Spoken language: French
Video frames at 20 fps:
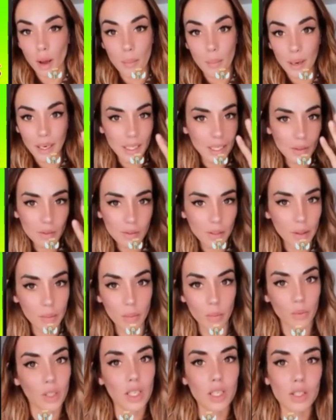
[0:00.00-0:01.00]
un
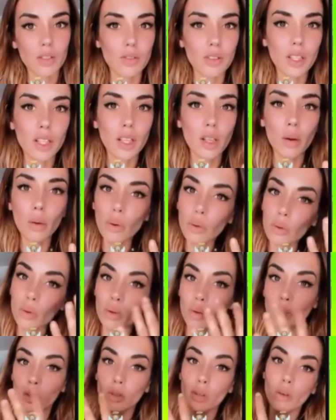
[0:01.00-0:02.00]
magnifique montage vidéo
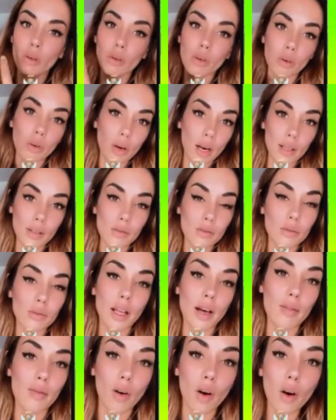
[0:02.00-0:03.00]
de notre relation
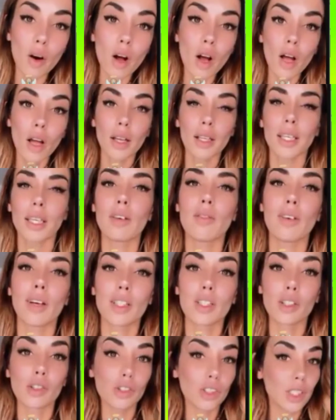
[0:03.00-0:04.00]
d'avant qui
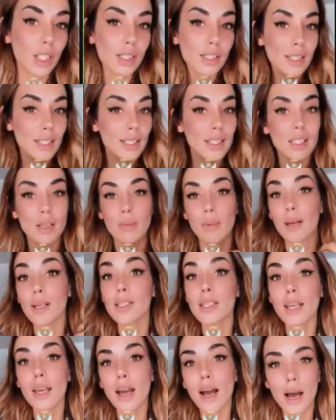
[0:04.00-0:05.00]
va changer ce qui s'est
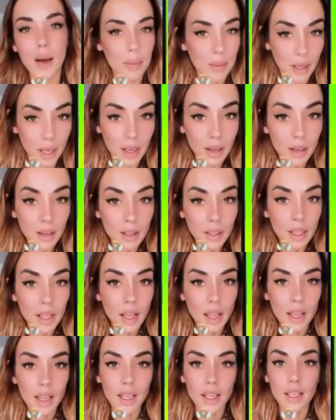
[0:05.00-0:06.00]
passé après.
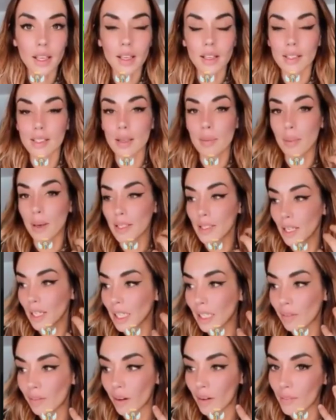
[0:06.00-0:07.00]
Et c'est pas
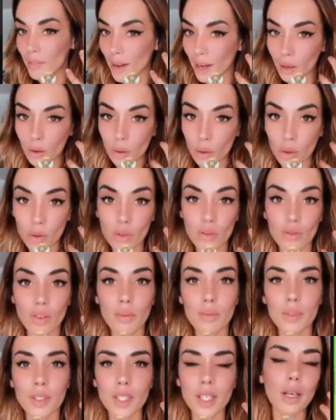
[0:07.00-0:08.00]
ça qui va faire que je
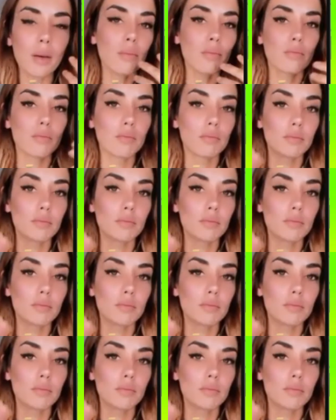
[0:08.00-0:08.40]
vais me dire